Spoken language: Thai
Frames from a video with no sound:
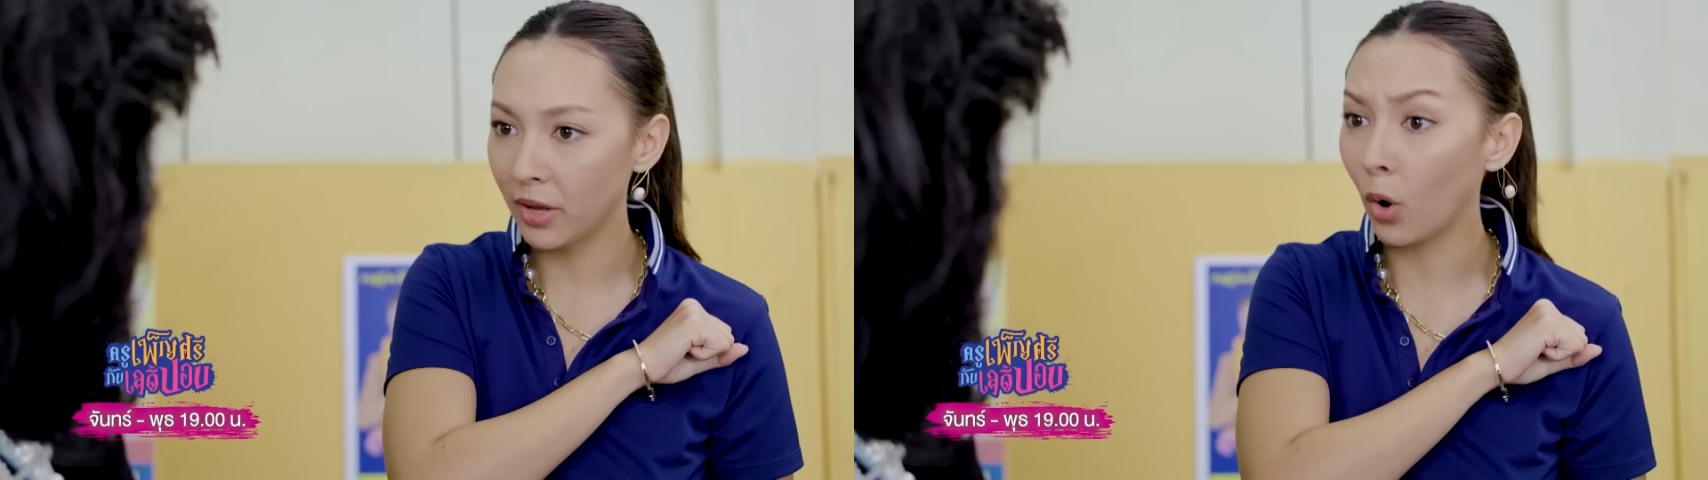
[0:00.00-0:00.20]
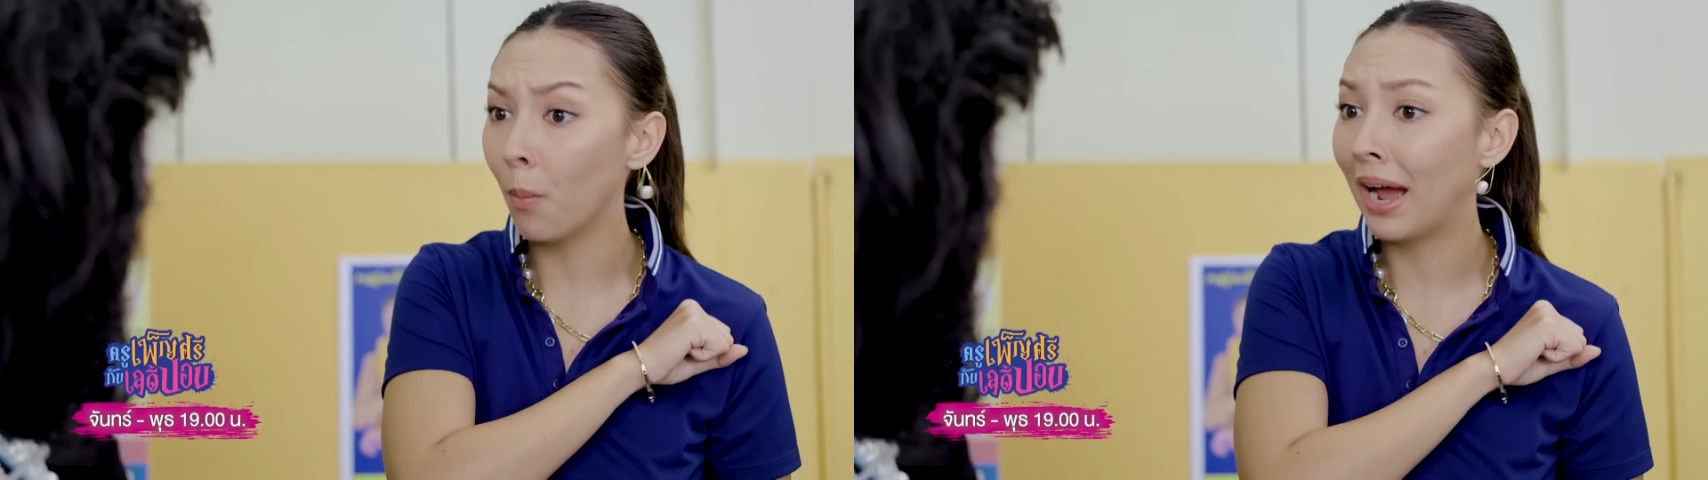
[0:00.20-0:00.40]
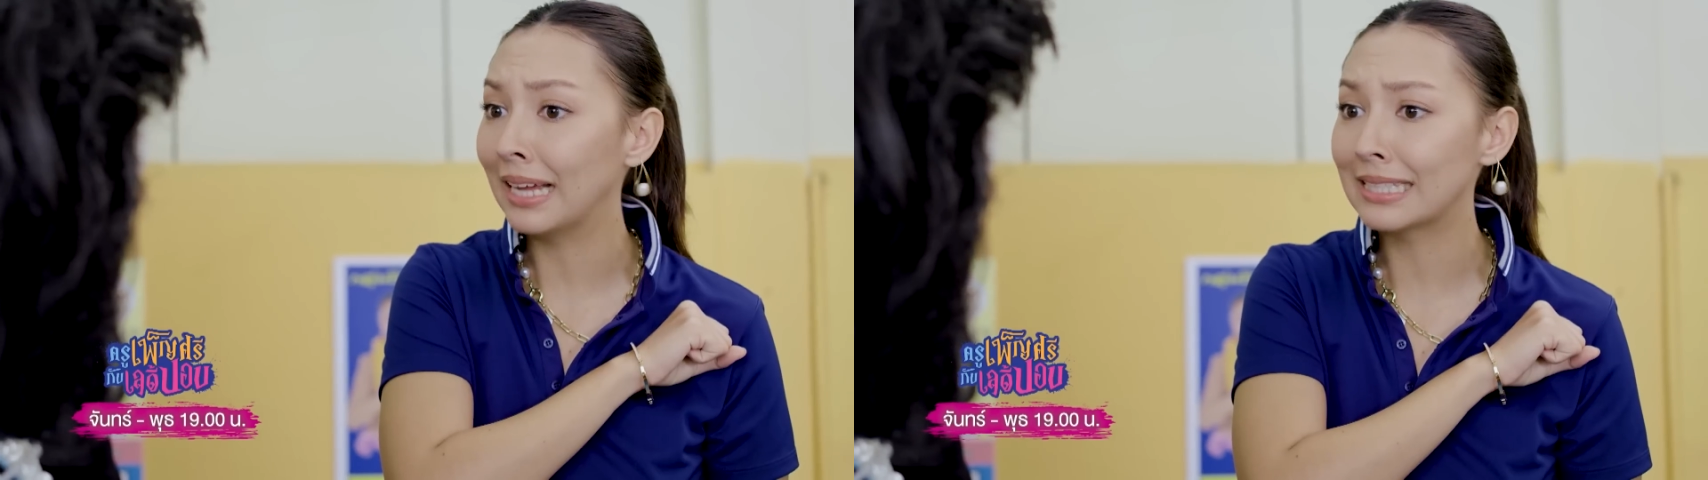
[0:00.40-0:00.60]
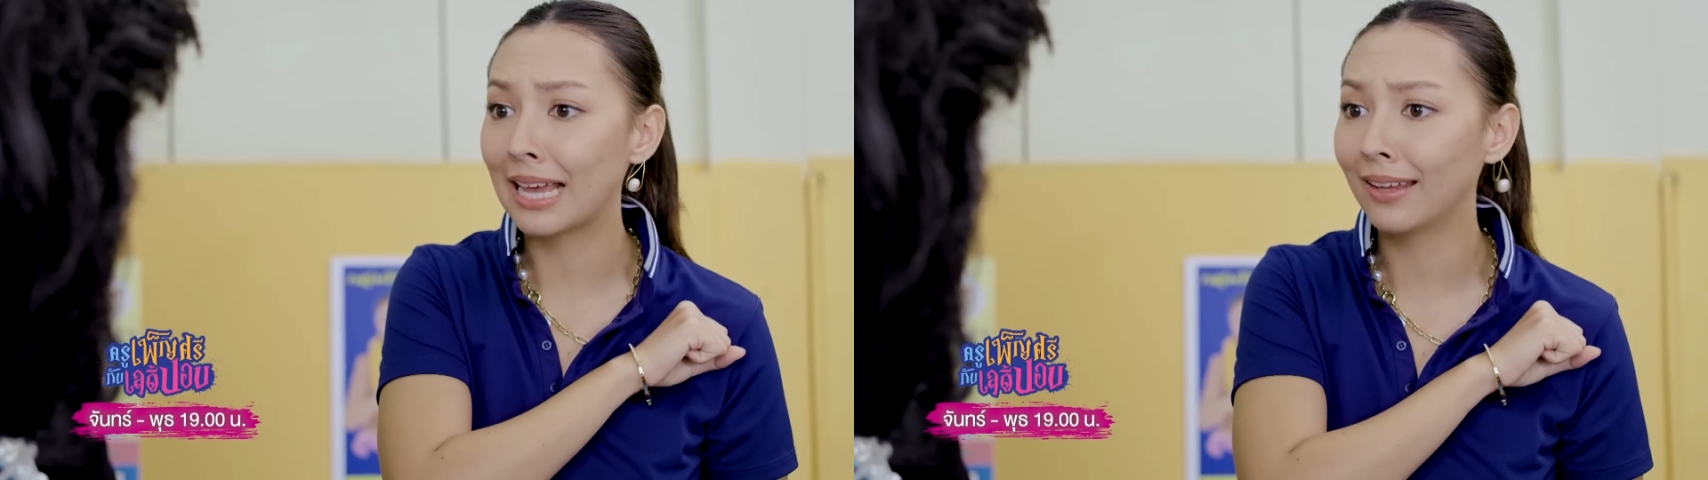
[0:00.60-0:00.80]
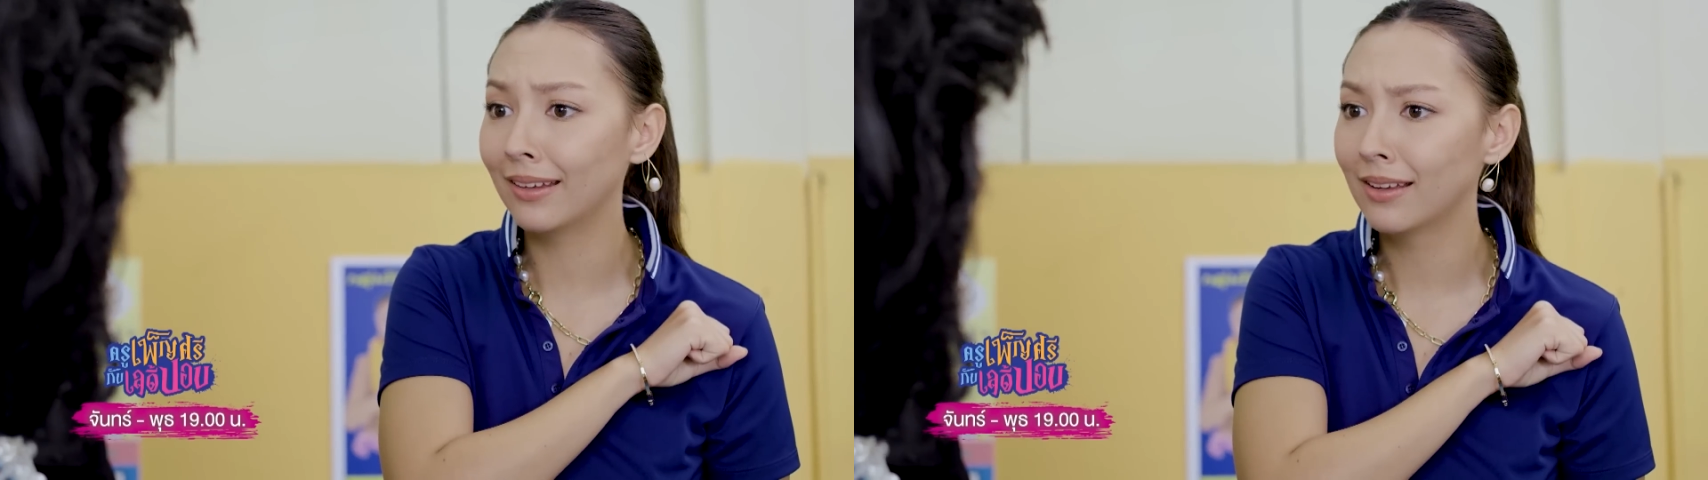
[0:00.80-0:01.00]
มีลมหายใจ
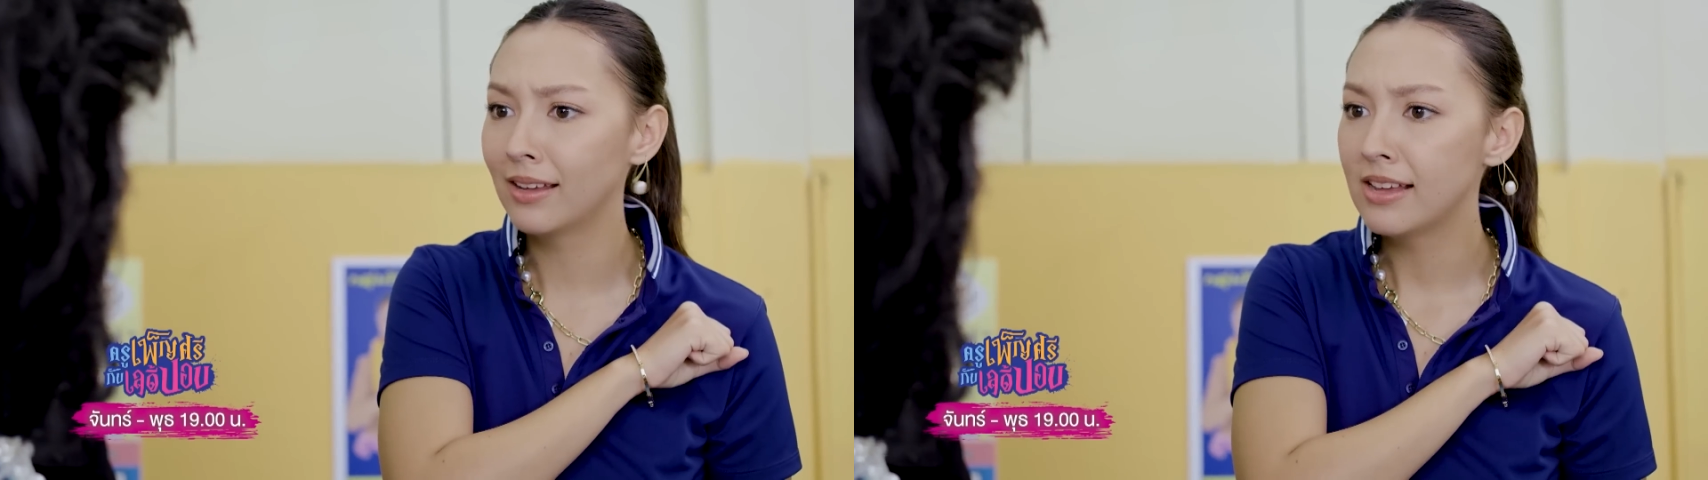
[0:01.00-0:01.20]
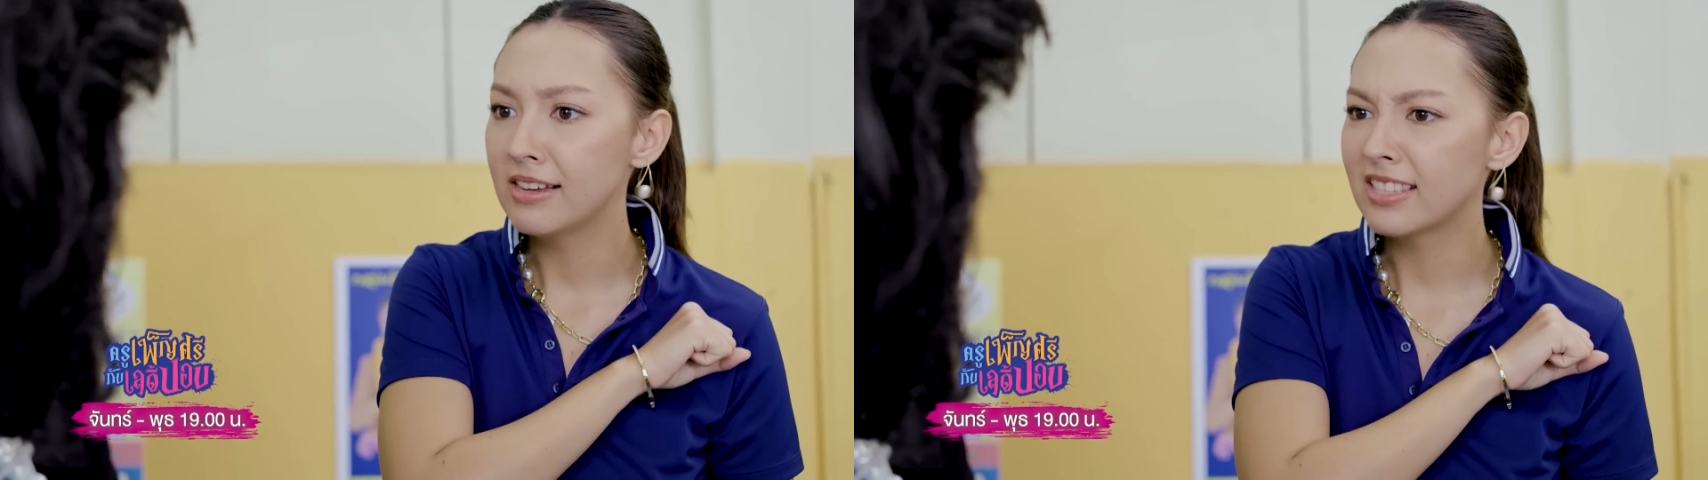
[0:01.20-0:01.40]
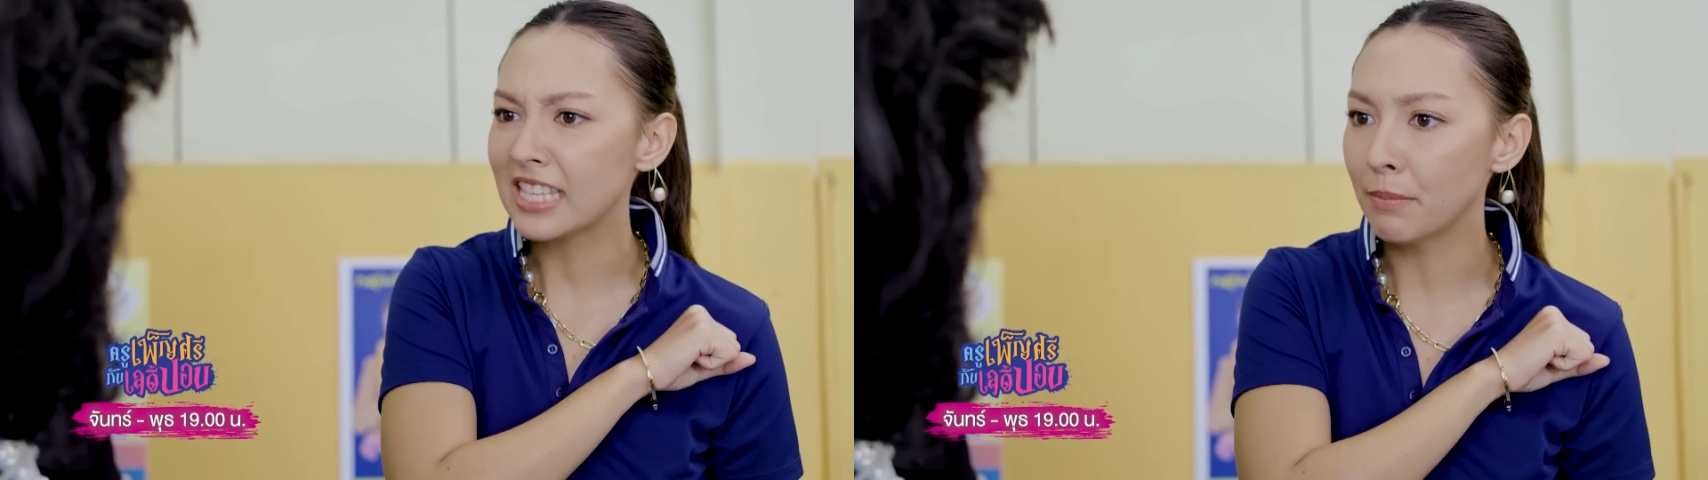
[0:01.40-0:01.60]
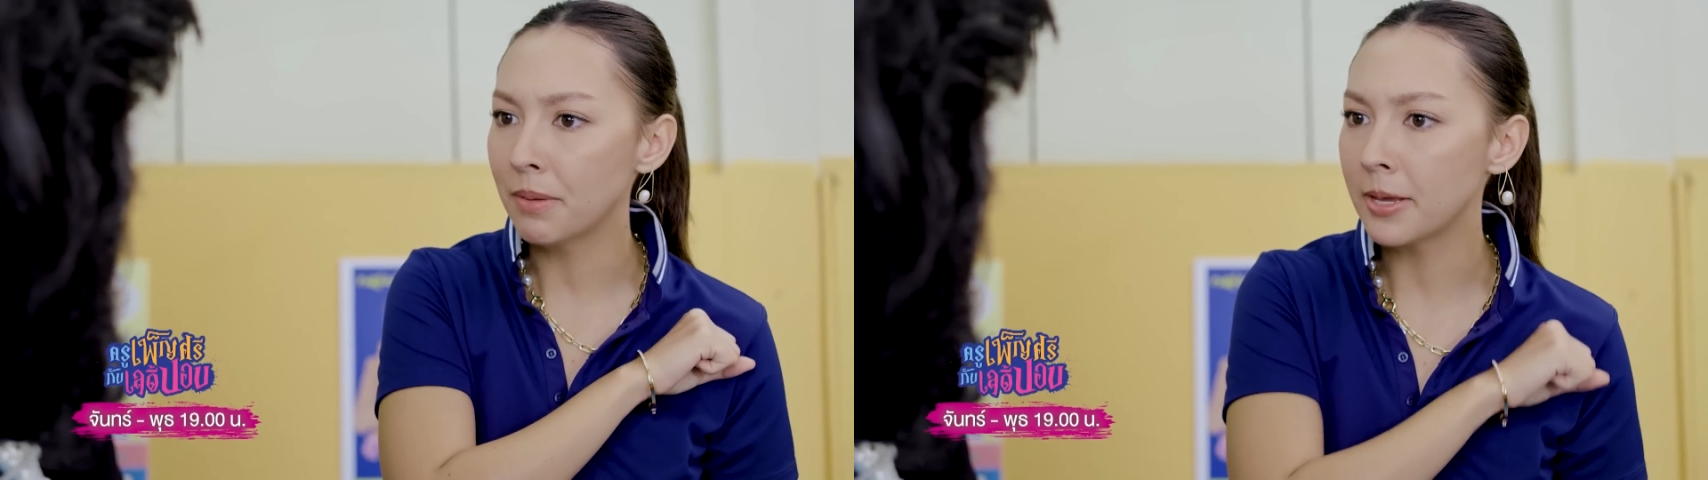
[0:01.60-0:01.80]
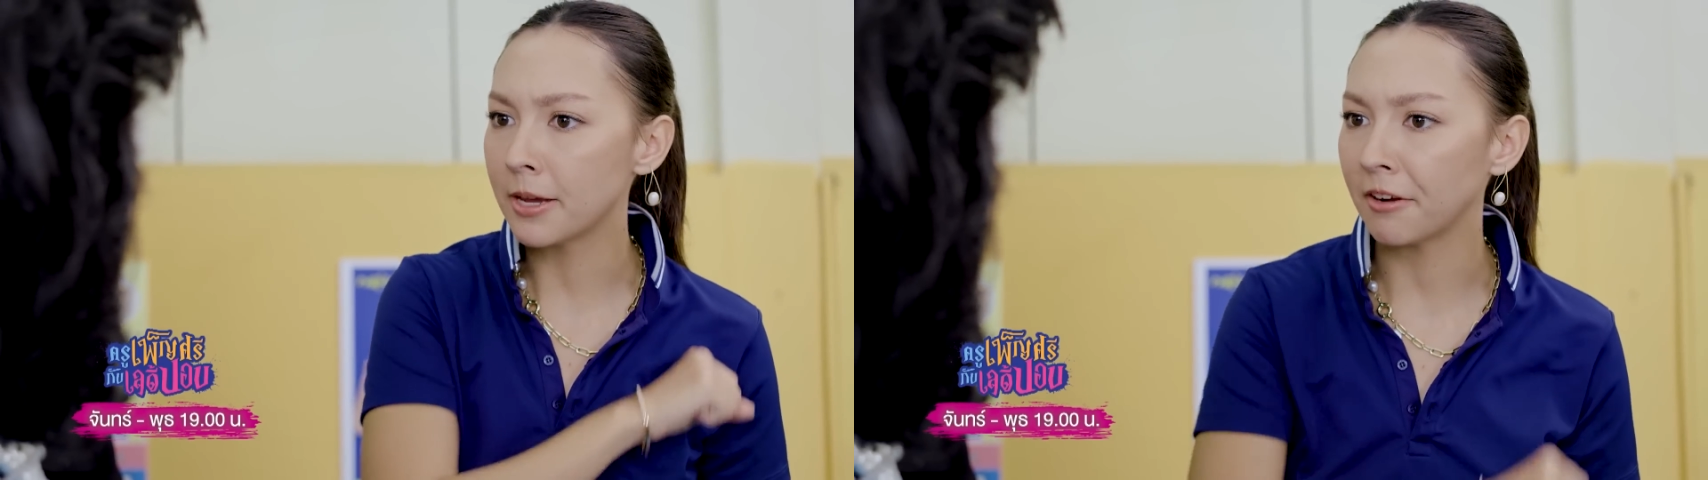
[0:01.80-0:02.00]
จะ
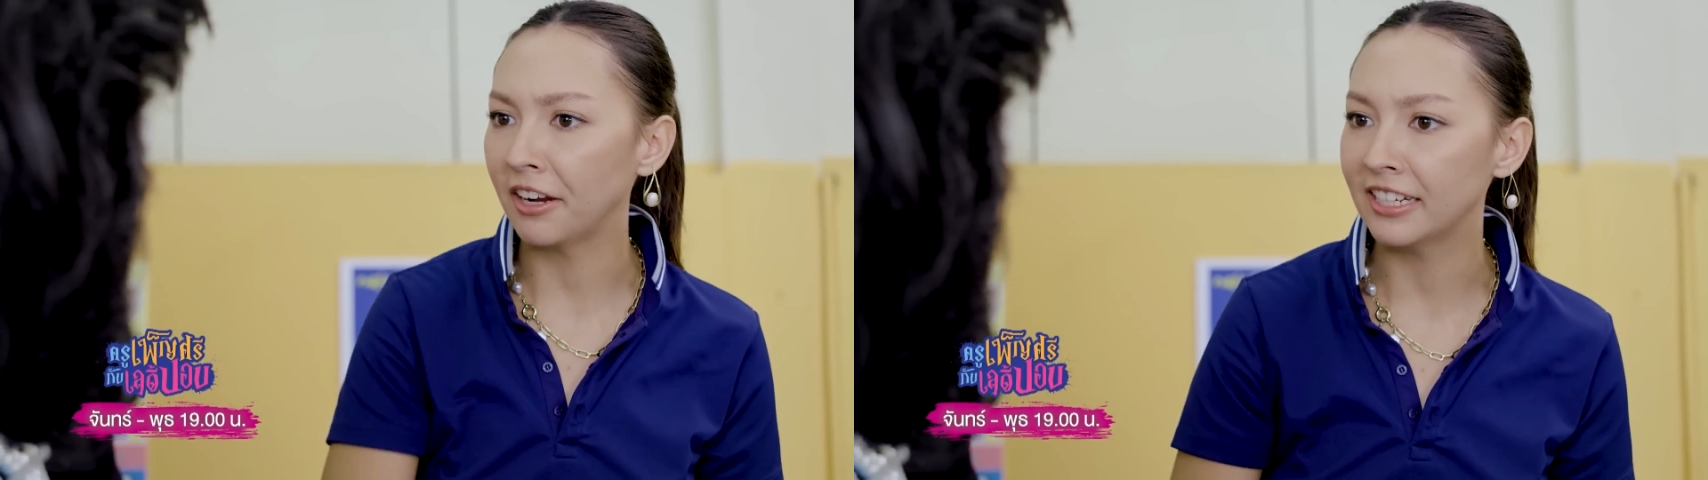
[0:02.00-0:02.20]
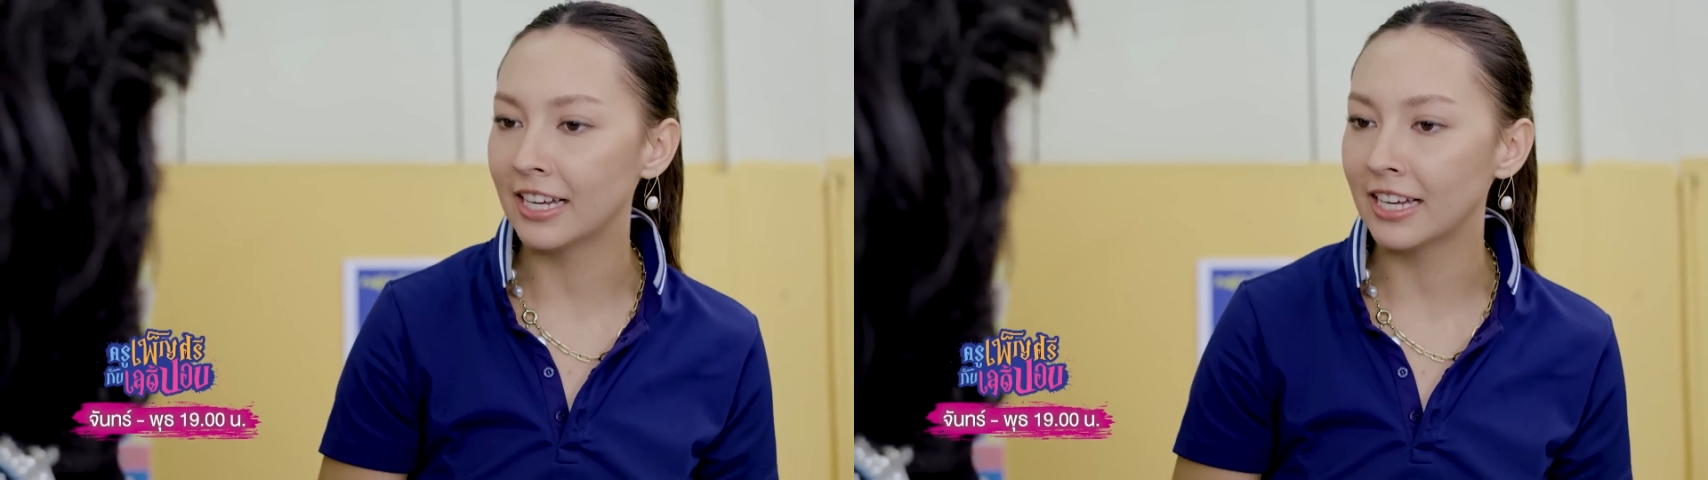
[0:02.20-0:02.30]
ไม่มีใคร